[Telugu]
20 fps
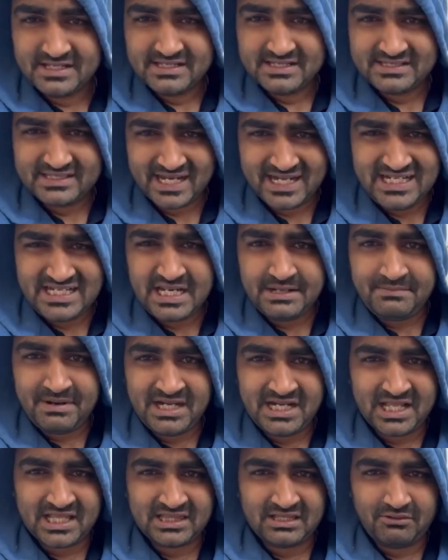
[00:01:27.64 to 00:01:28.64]

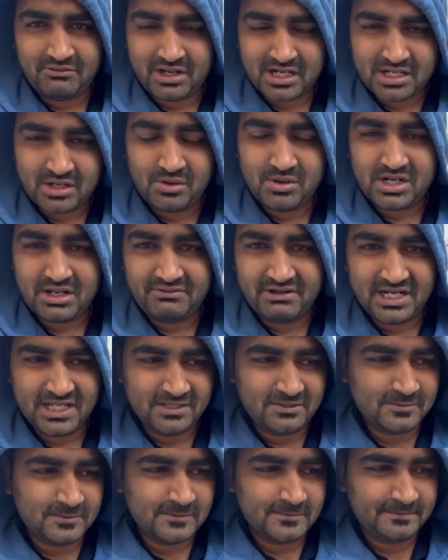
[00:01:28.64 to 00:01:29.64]
సెంటిమెంట్ అంత వర్కౌట్
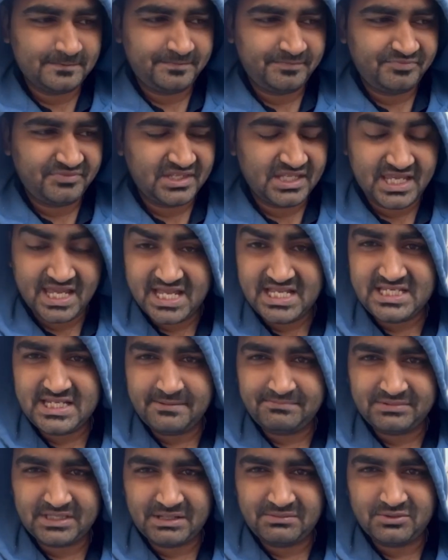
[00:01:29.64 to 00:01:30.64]
అవ్వలేదు ఏం
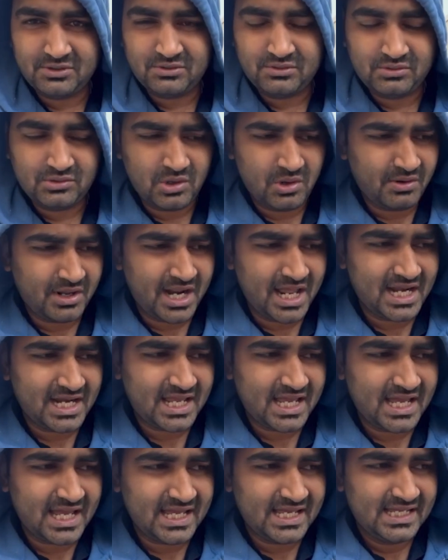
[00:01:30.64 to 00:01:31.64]
చెప్తాము
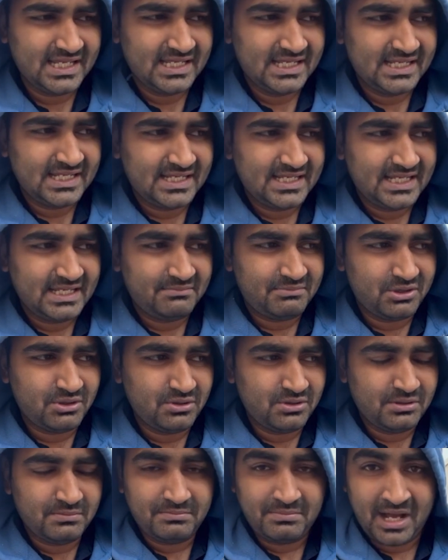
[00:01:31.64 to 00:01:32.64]
ఓవరాల్గా ఇప్పుడు
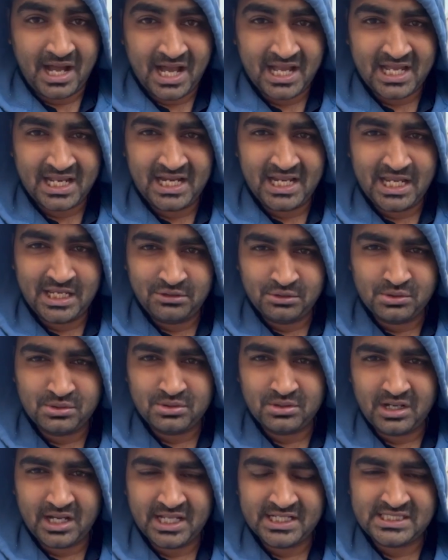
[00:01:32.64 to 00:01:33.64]
బాగలేదు
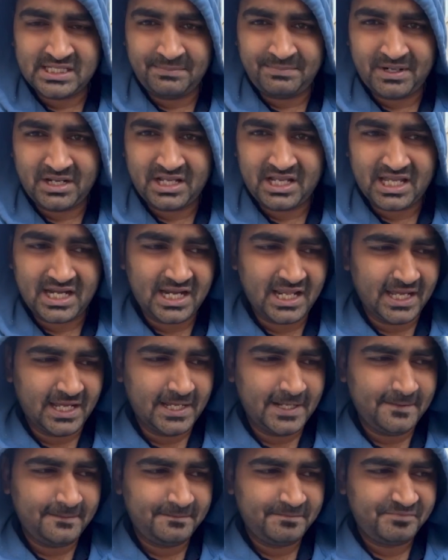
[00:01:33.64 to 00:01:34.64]
అని చెప్పడం కన్నా
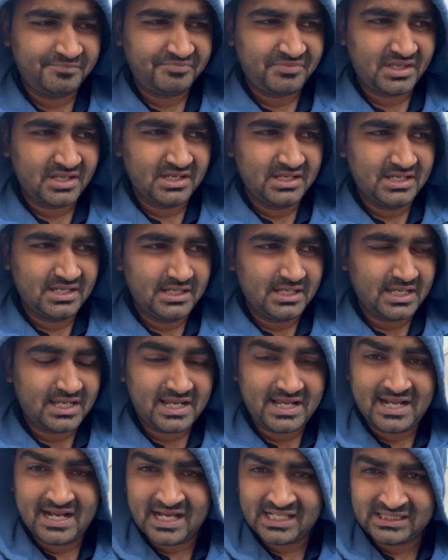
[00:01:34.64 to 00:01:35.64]

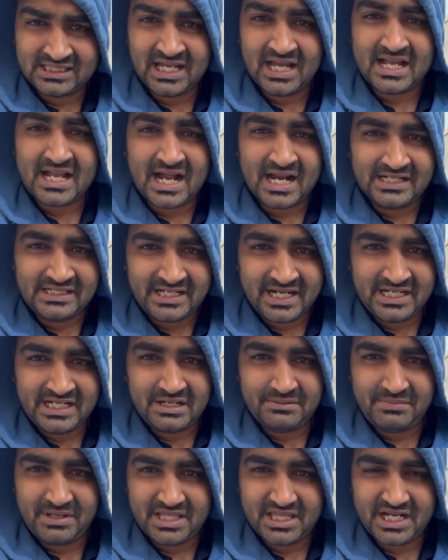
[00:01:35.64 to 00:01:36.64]
కథ కంటెంట్
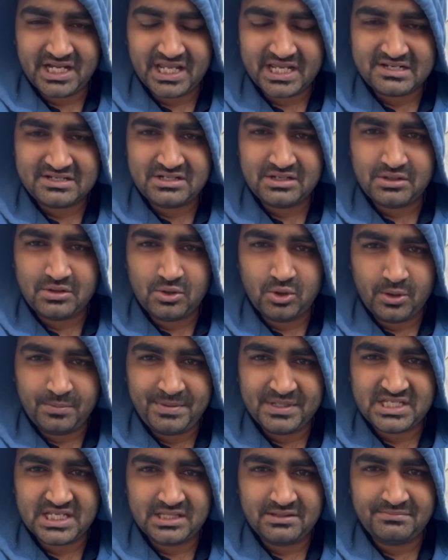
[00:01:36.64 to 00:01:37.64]
మీద నెక్స్ట్
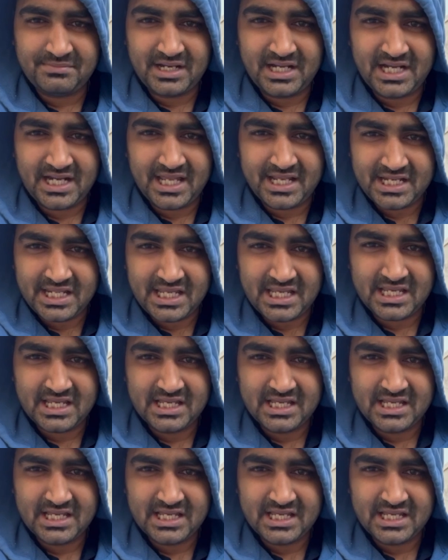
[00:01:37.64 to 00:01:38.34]
గోపిచంద్ మల్నేని